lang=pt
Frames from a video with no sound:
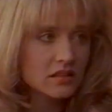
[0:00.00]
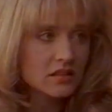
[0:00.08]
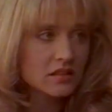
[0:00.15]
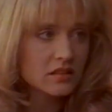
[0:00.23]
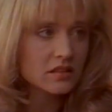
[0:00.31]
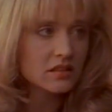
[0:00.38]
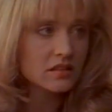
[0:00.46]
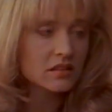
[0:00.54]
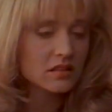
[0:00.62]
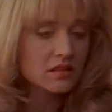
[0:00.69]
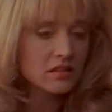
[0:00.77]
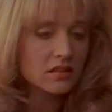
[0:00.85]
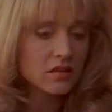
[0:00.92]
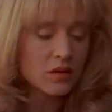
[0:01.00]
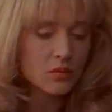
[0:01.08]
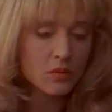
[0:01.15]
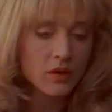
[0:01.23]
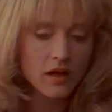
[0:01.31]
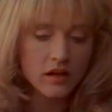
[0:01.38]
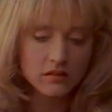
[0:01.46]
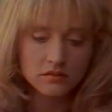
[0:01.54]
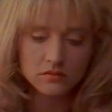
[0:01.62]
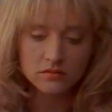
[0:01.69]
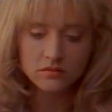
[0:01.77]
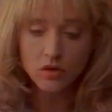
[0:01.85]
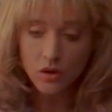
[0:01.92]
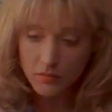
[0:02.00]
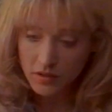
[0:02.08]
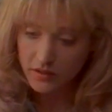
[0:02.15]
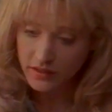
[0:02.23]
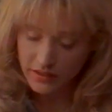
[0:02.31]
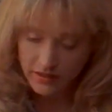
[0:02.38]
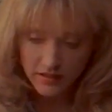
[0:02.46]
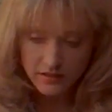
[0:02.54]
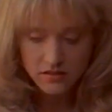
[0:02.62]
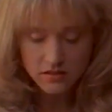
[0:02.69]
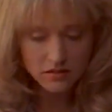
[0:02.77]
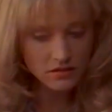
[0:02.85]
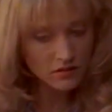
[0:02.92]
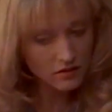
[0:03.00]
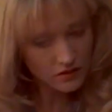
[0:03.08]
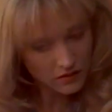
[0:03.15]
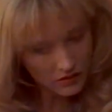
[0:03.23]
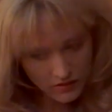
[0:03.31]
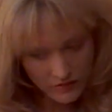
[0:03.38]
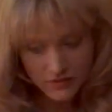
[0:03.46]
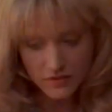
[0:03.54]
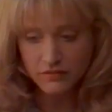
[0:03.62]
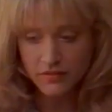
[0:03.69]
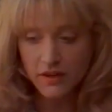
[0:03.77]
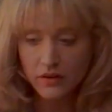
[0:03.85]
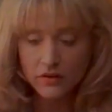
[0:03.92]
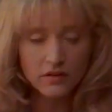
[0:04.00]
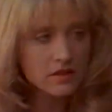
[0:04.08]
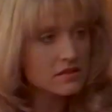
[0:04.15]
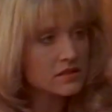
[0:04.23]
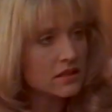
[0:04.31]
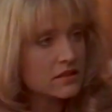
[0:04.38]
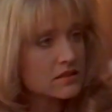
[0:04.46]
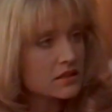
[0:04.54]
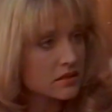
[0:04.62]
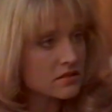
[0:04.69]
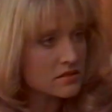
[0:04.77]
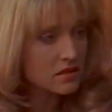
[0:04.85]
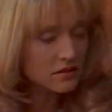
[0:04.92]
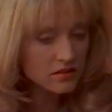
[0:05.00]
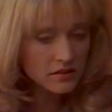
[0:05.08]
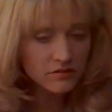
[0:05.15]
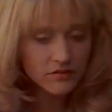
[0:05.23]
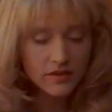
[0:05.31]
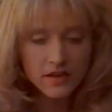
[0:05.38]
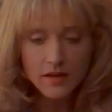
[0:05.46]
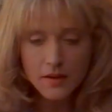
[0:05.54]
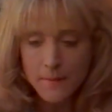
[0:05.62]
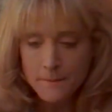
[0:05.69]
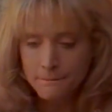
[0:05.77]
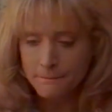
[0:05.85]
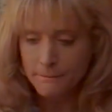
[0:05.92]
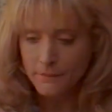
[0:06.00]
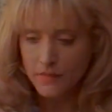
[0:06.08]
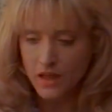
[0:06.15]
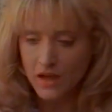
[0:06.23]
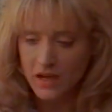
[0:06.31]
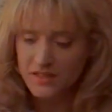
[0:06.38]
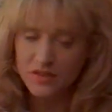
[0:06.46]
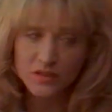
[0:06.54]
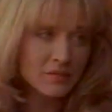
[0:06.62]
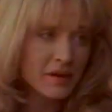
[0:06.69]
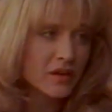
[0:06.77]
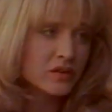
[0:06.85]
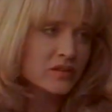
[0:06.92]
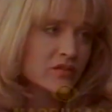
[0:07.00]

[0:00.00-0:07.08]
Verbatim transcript: É ele quem arruma tudo? Bom, normalmente ele não mexe um dedo até receber a taxa de consultoria. Eu disse que